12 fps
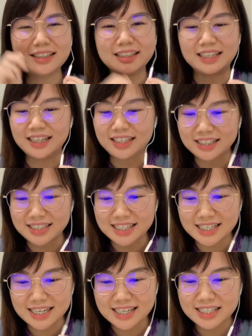哎，今
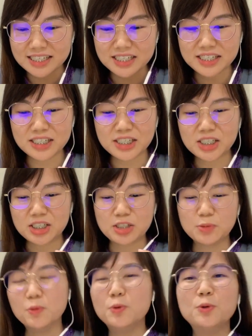天是
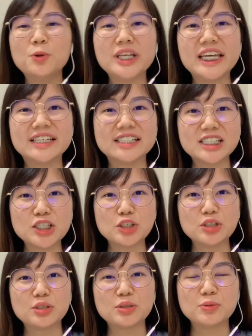五点四
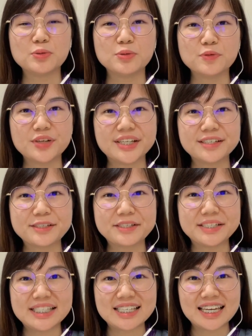十五分的时
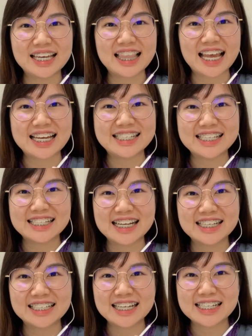间，来线上
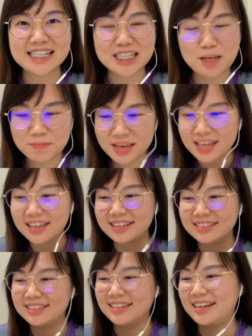跟大家见面。
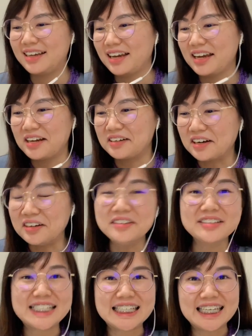然后
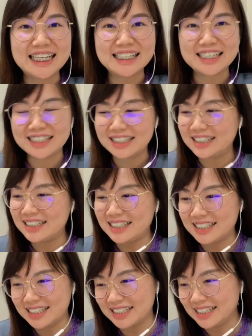今天呢，其
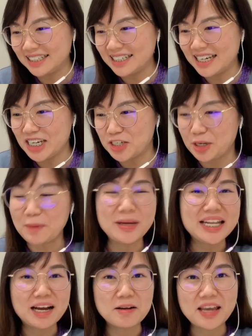实可以随便
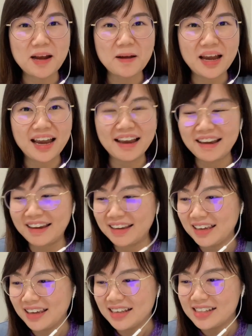聊聊啊。
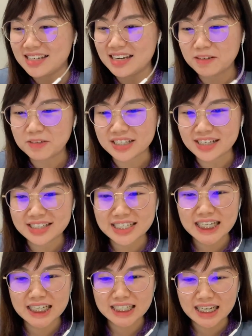今天我相信
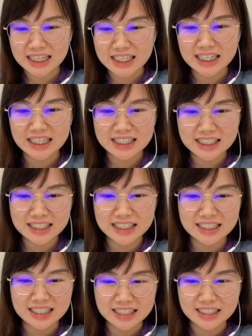大家应该
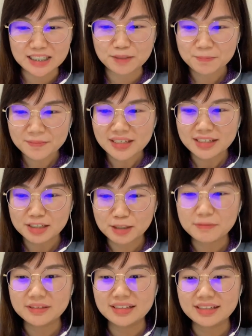是呃
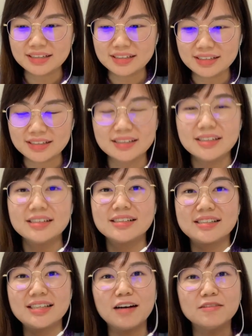收了
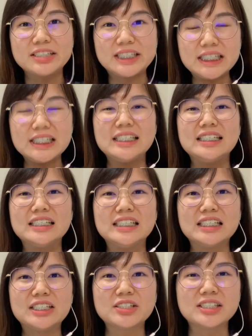消息，
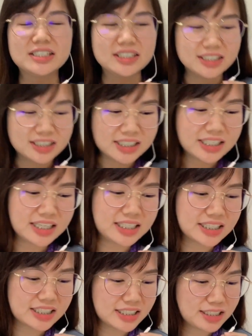就是今天也
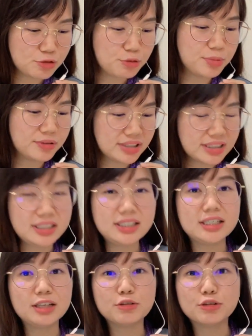是突破了七
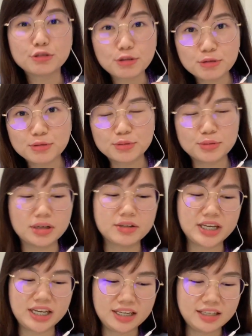千多
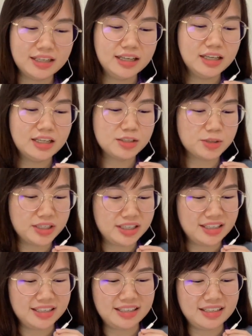宗，OK。所
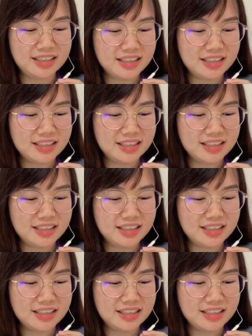以。